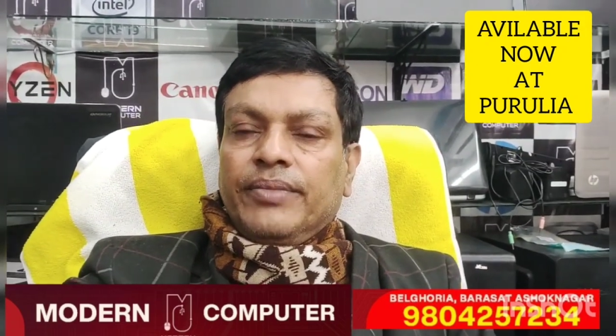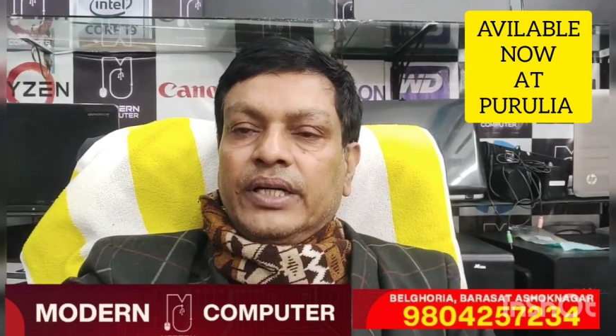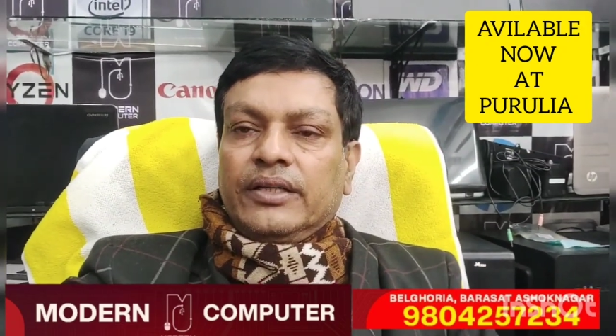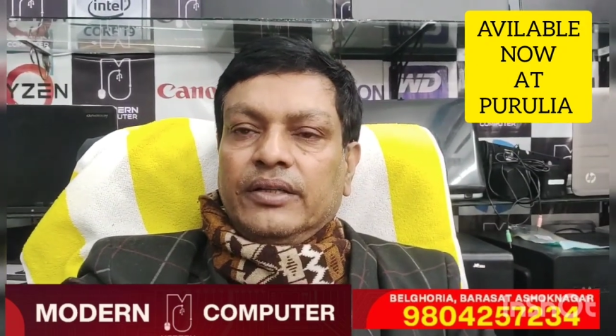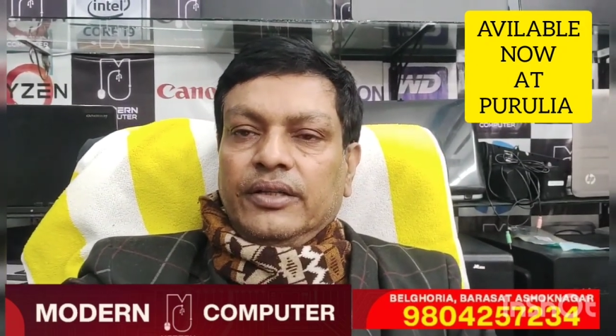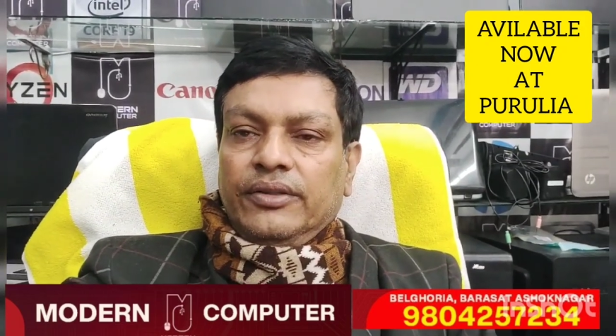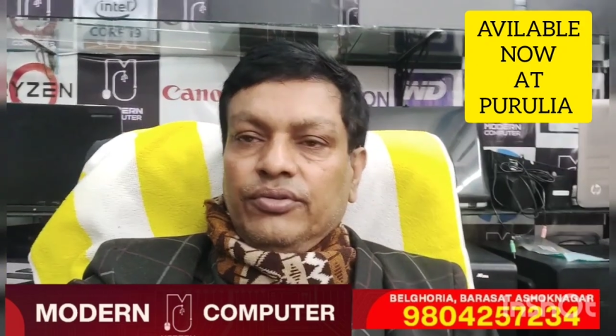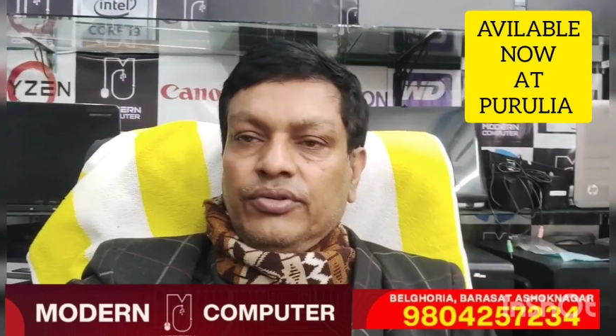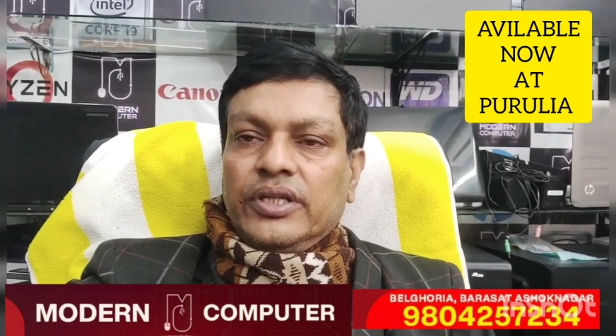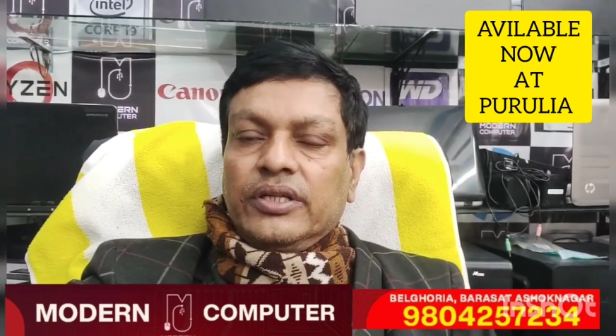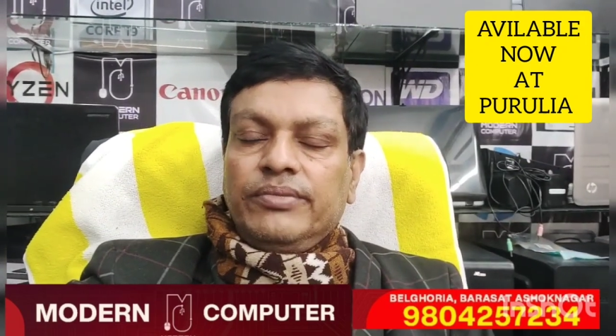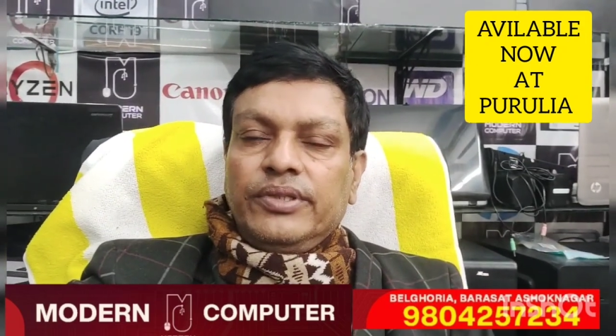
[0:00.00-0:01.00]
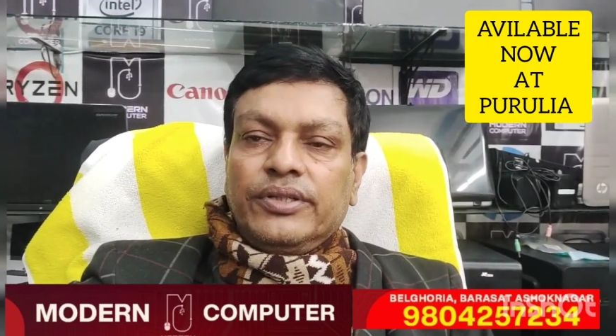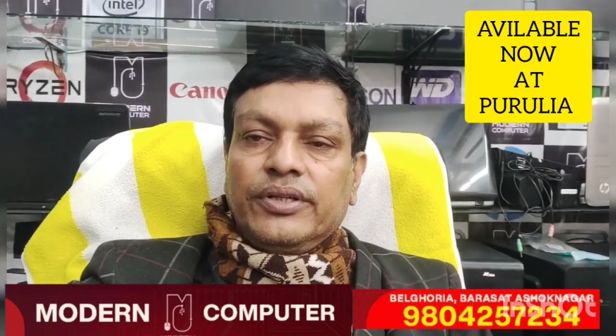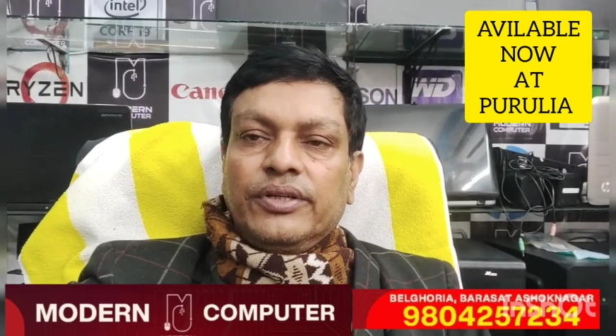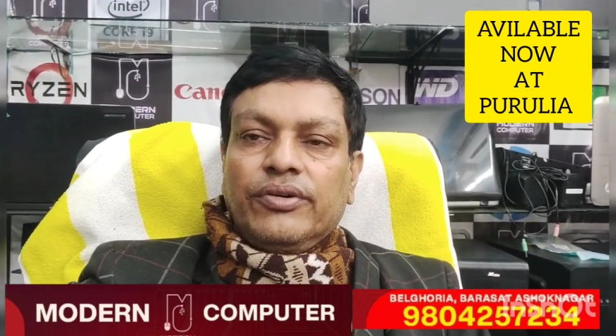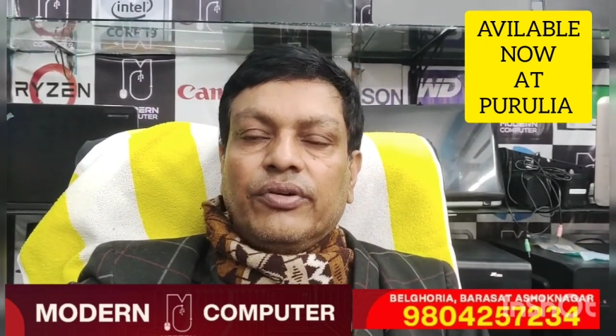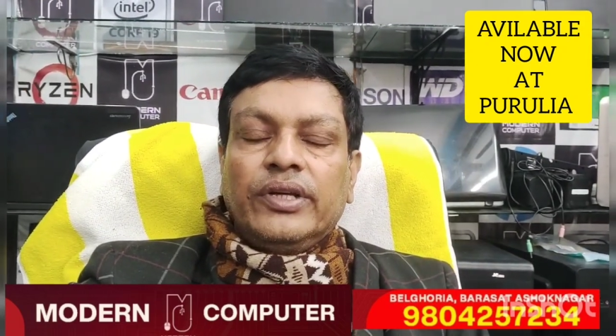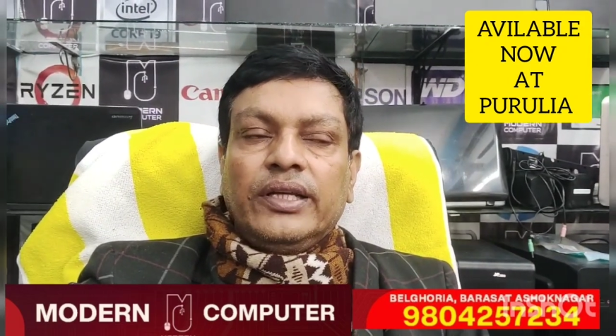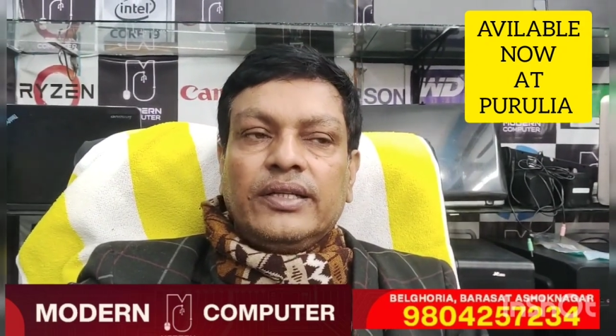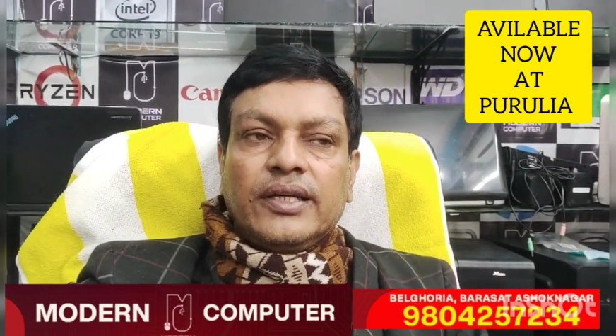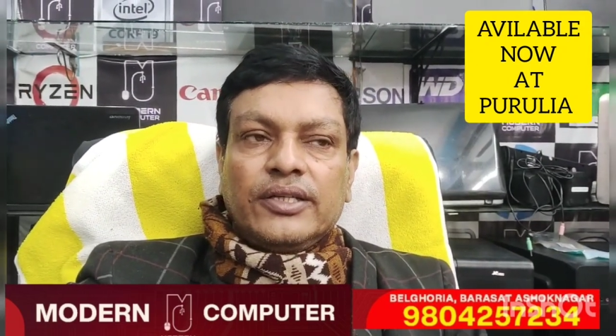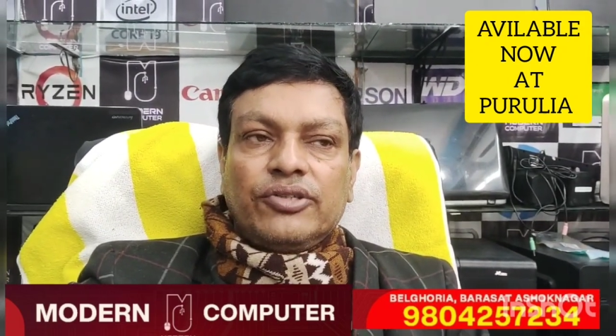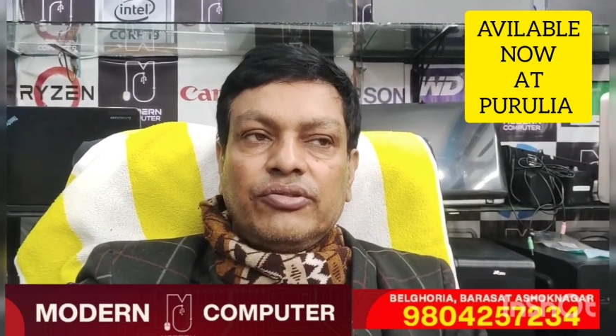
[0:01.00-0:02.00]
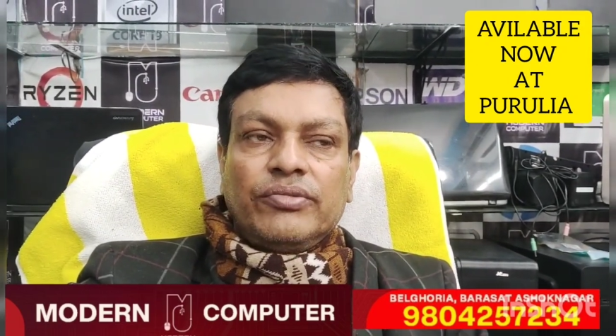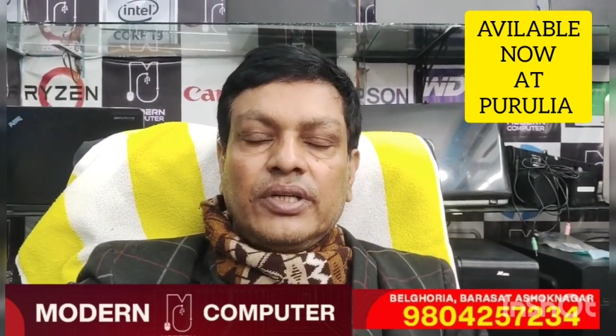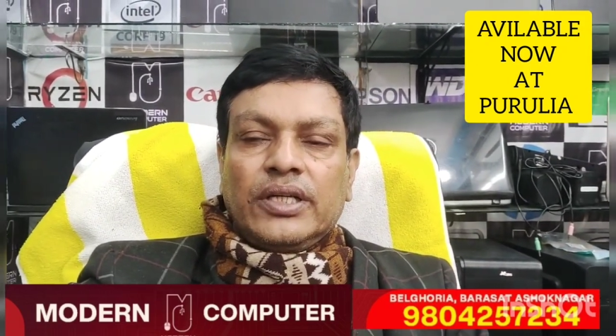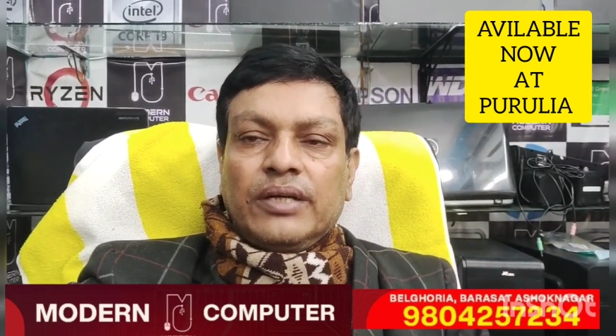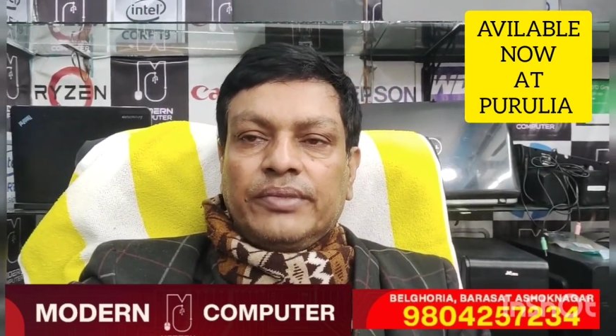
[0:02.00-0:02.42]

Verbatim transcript: বাট দুঃখের বিষয় অনেক কাস্টমার